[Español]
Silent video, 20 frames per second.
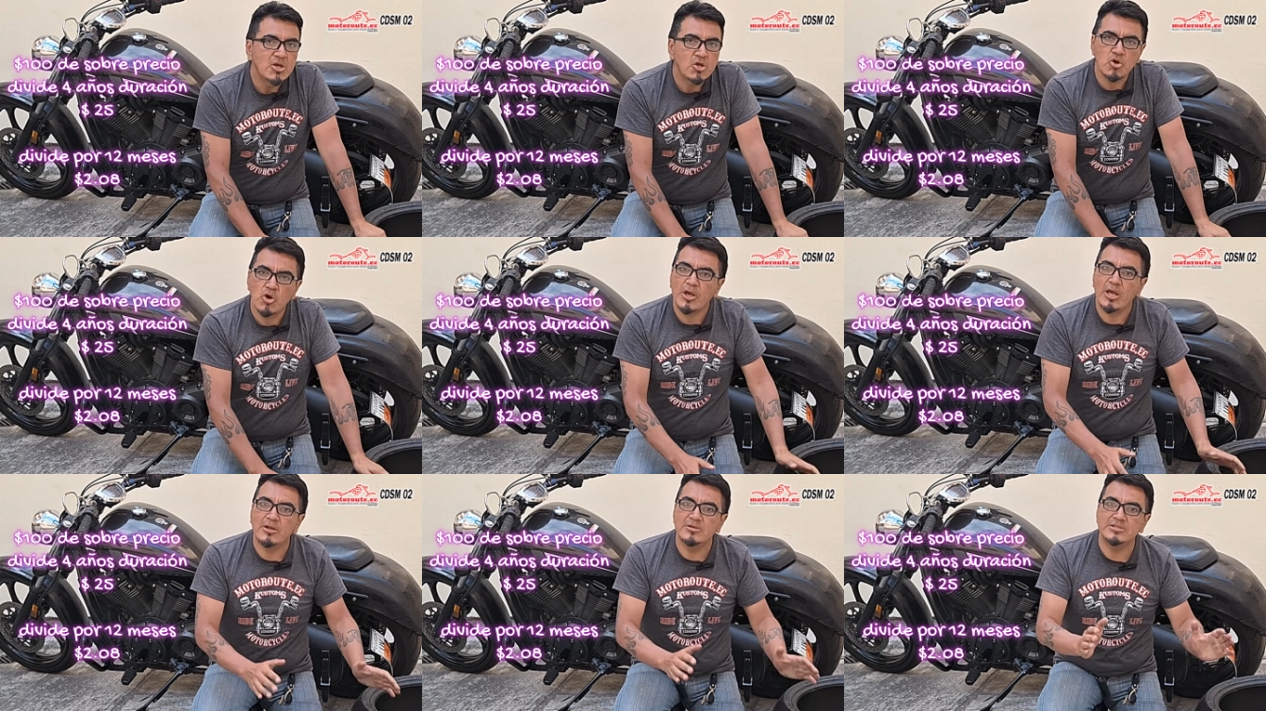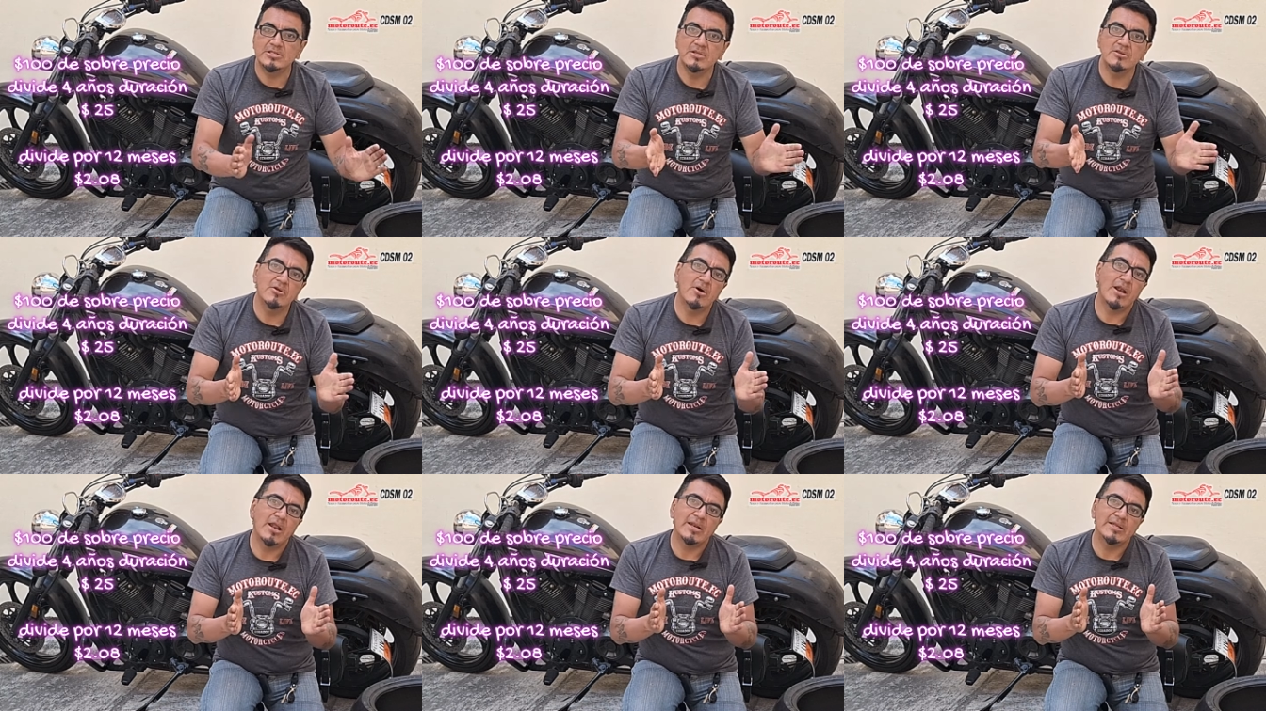Coge los
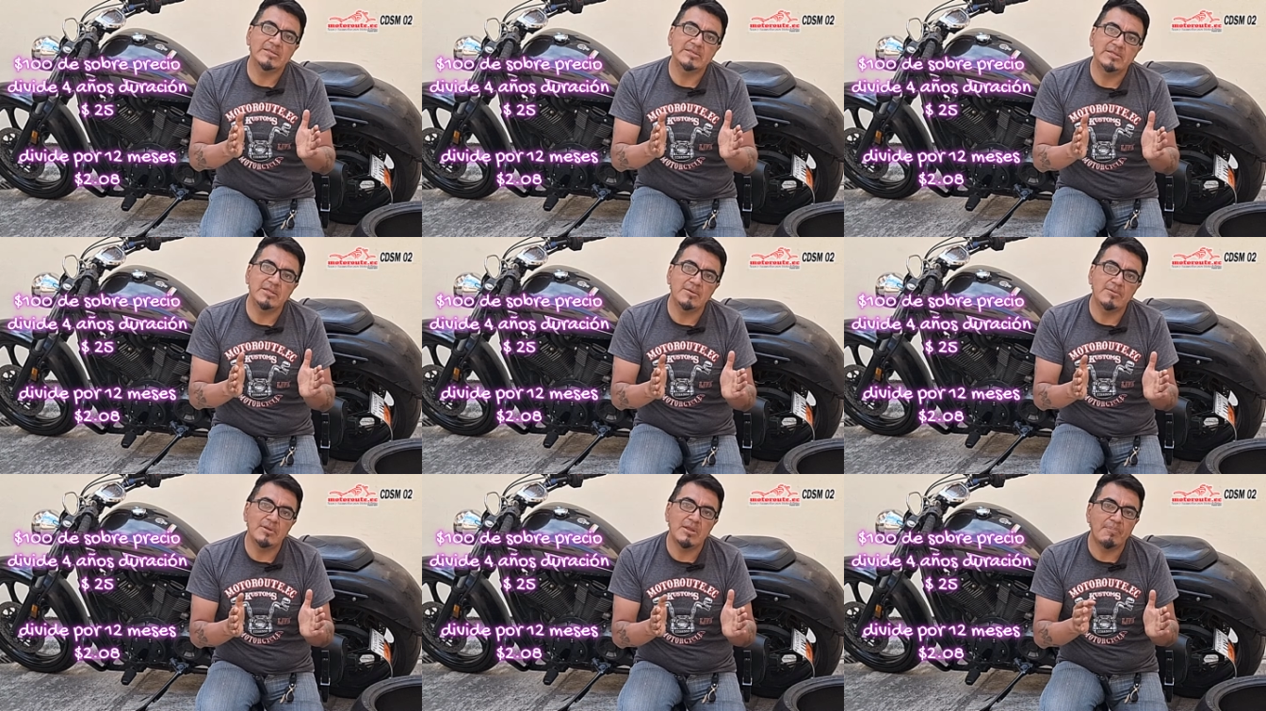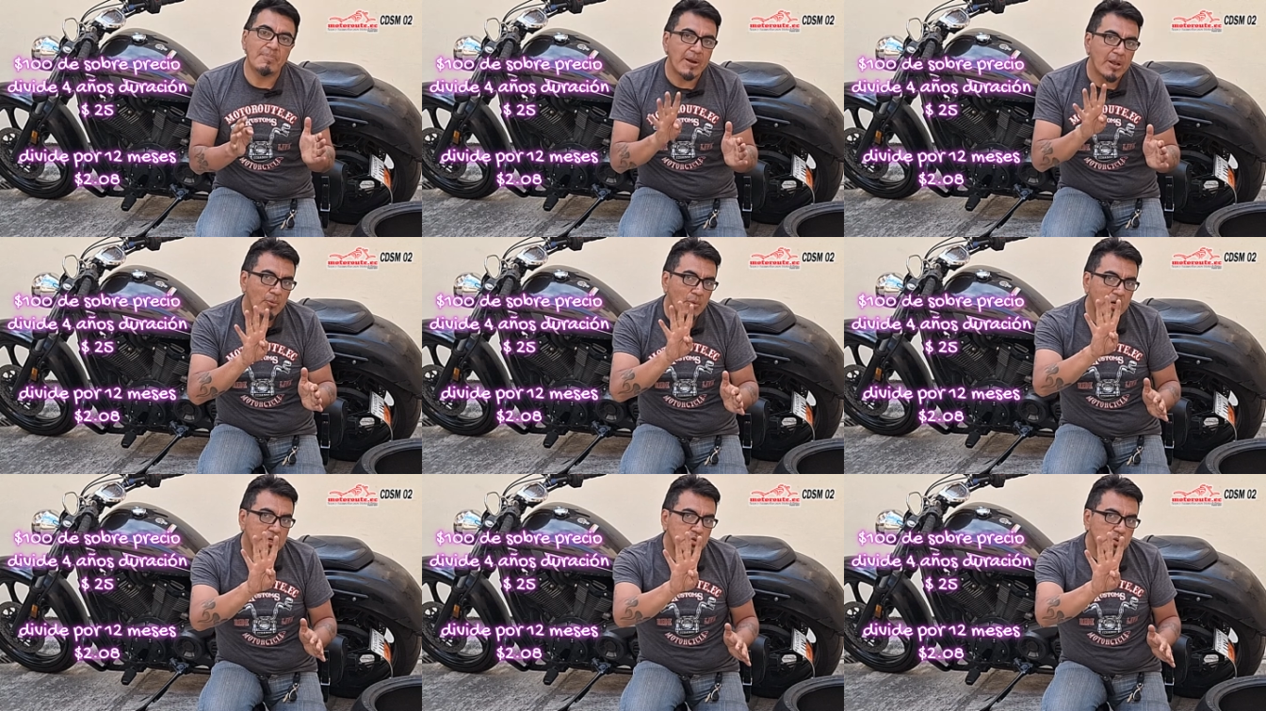100 dólares y divide
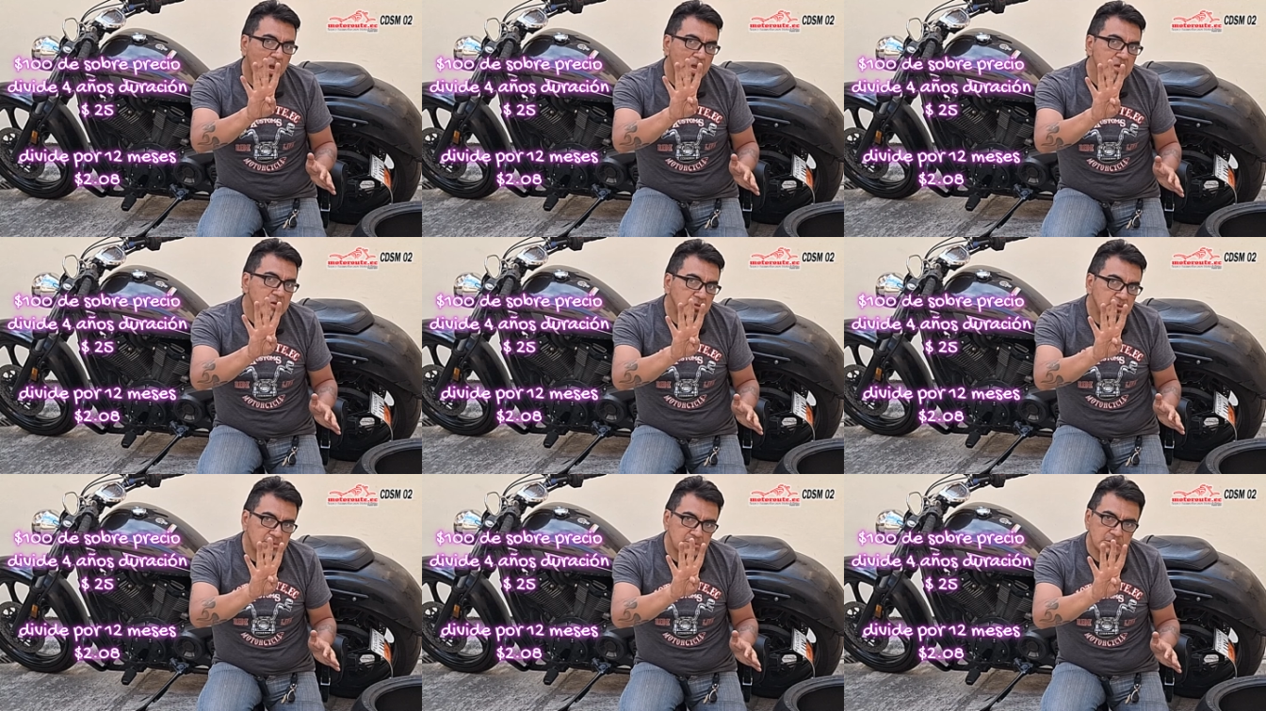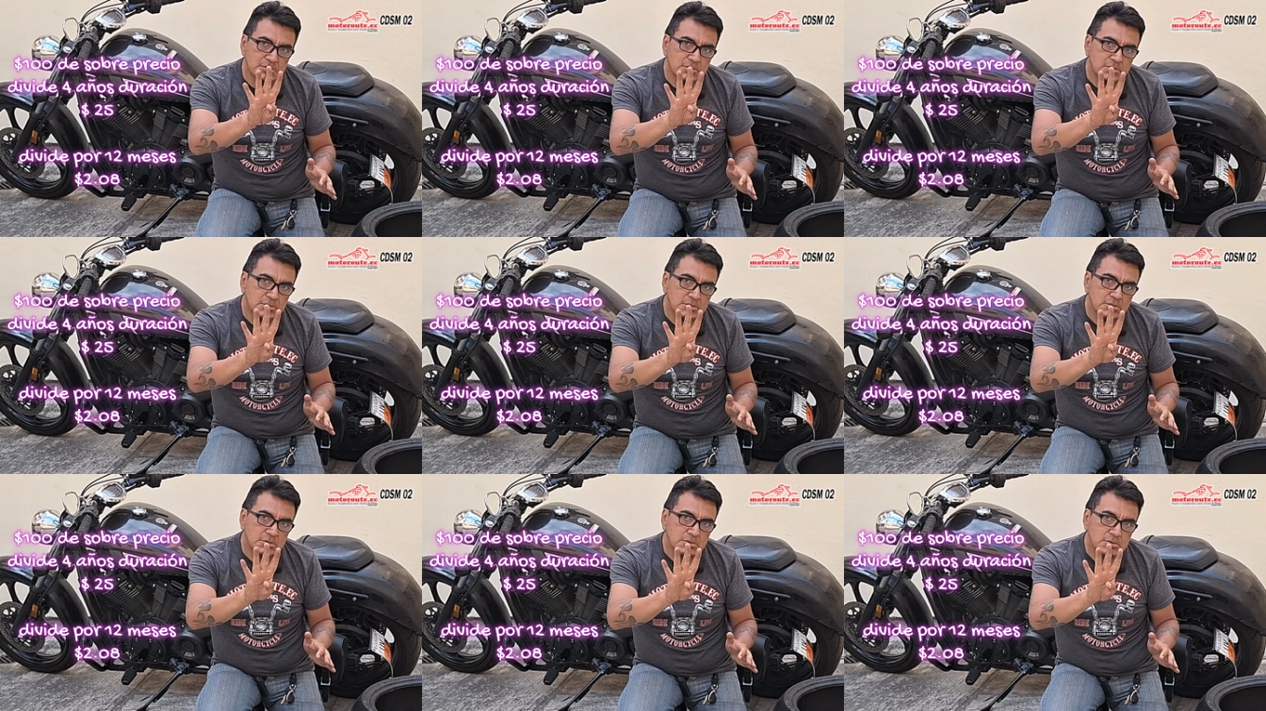para 4 años.
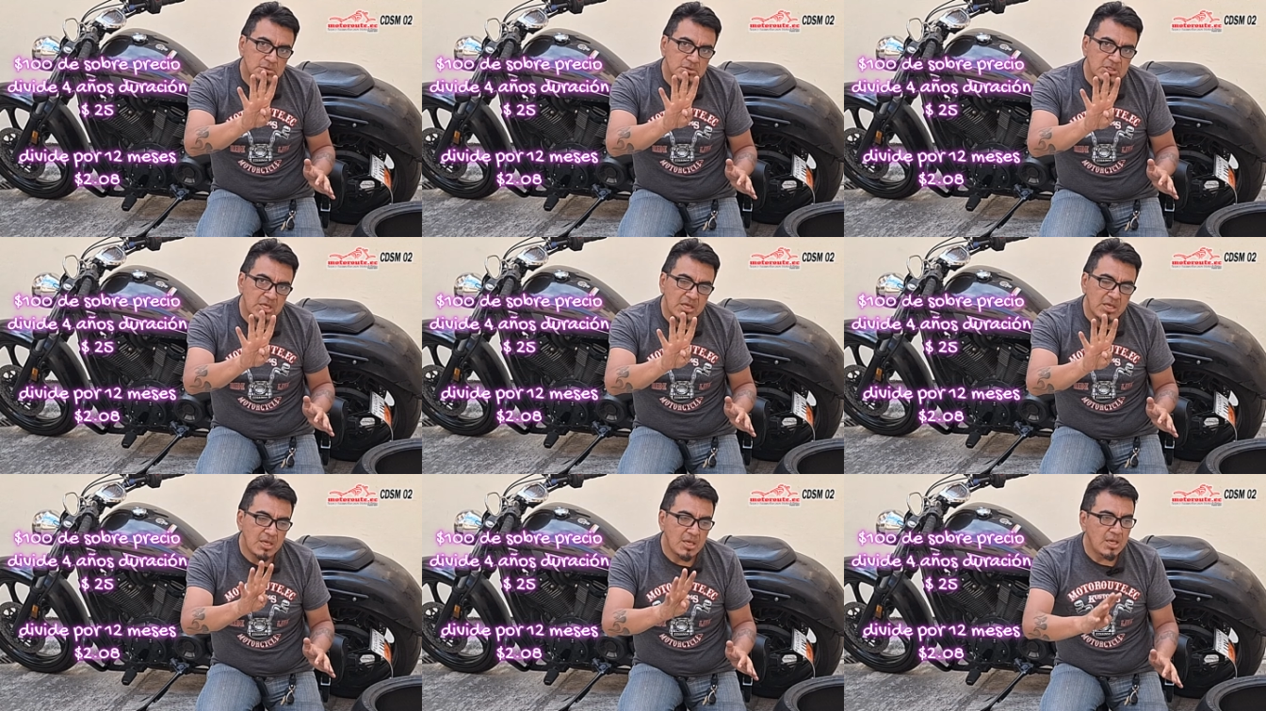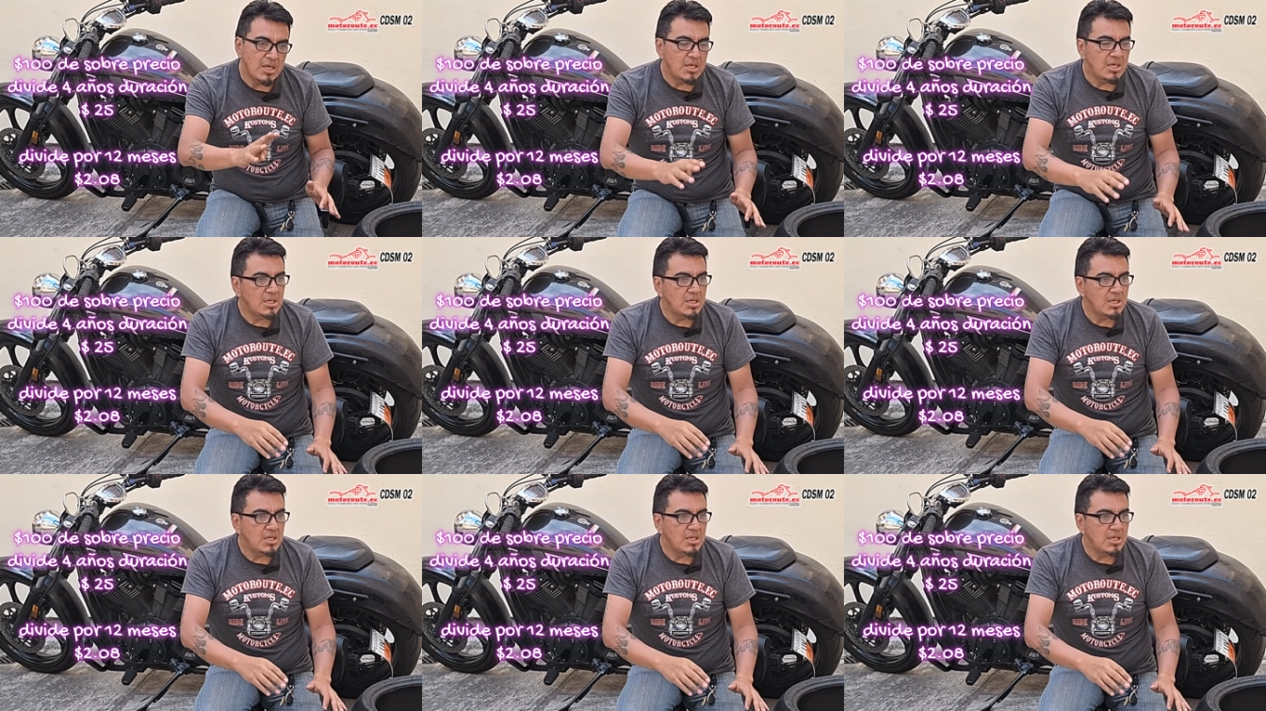¿sí?